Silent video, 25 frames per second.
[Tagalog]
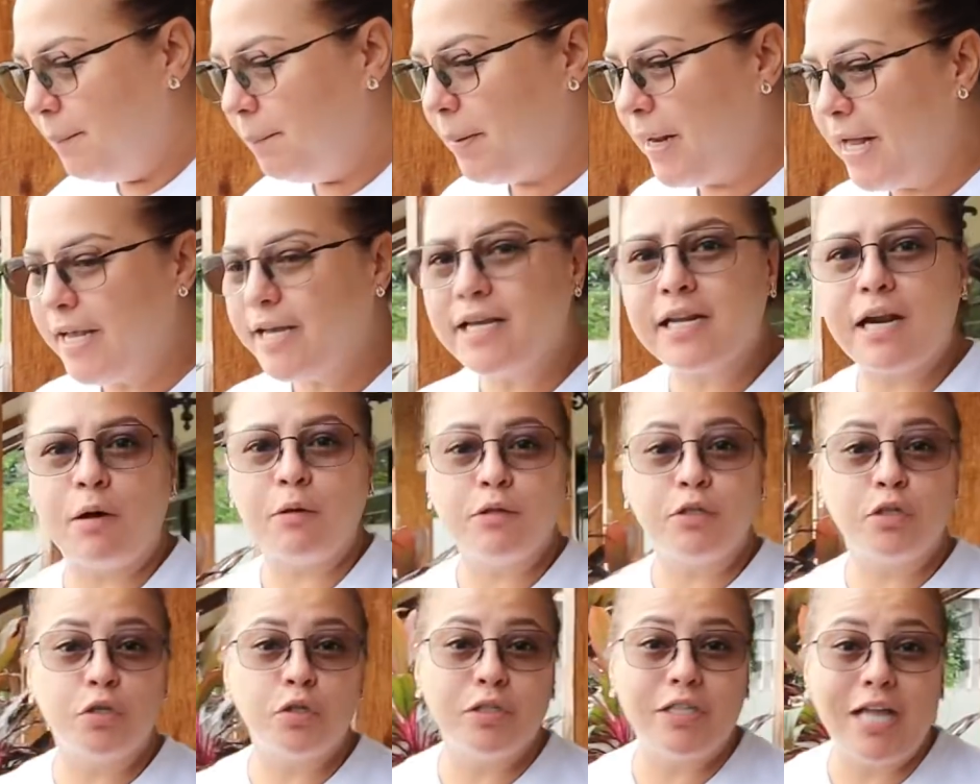
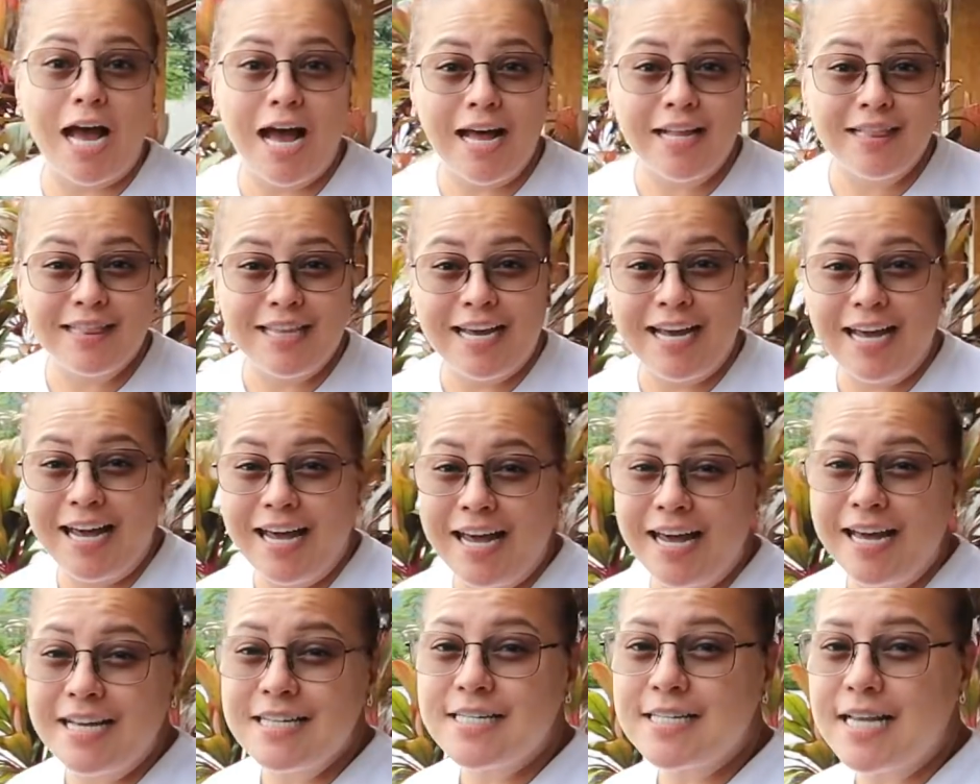playground ko
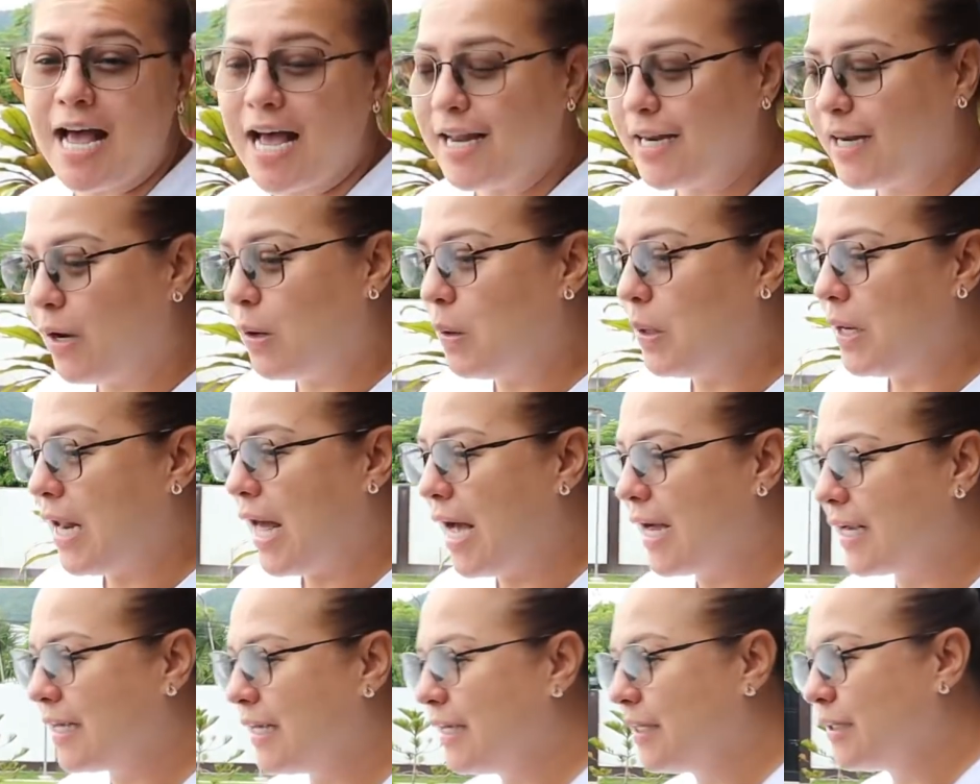dati, saan ako
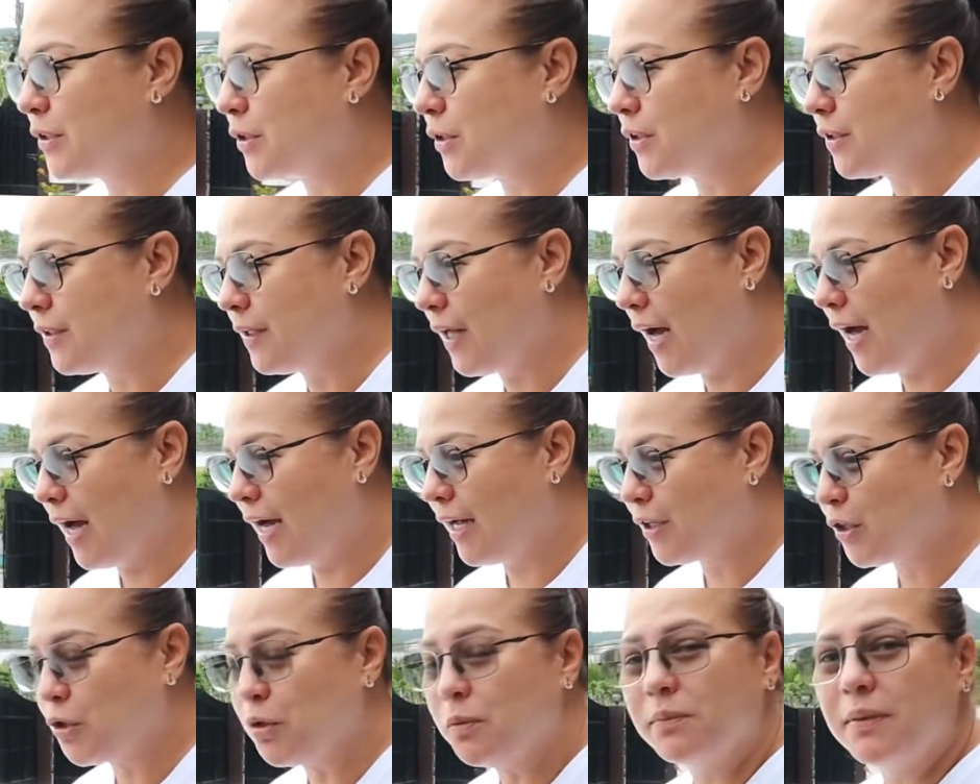laging
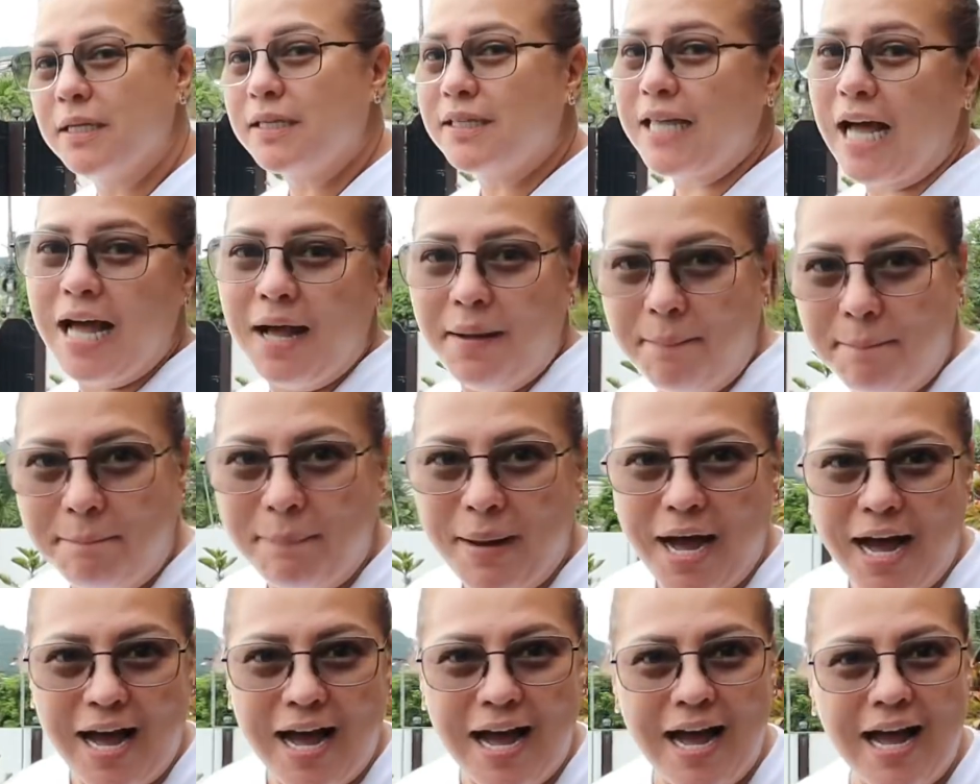uh,
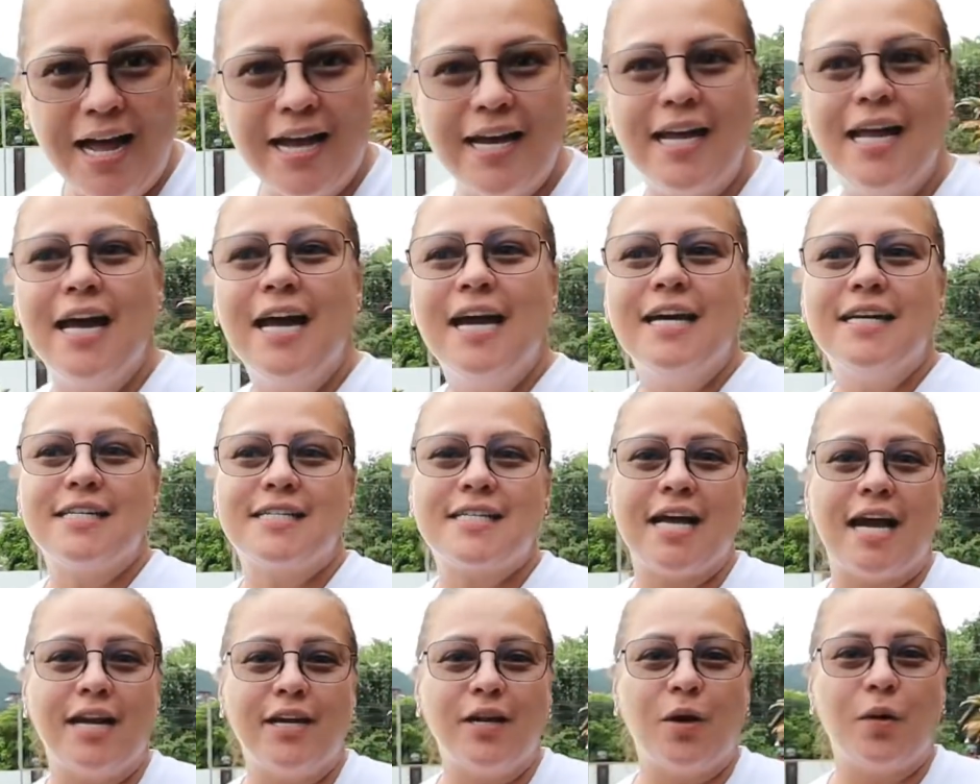tumatambay,
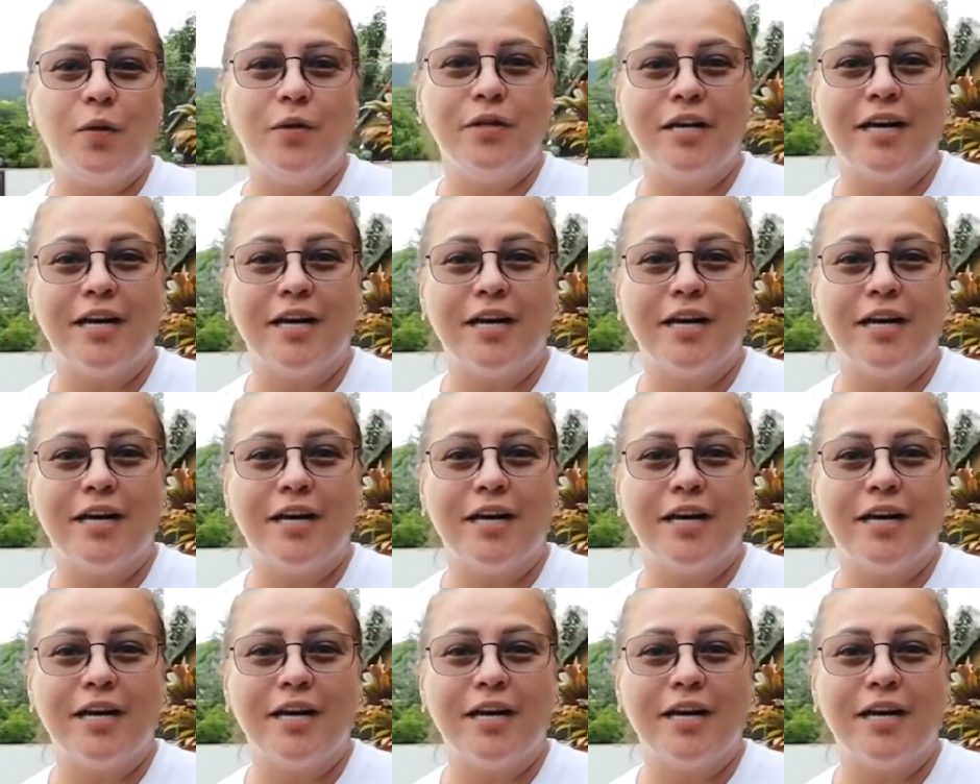sana ako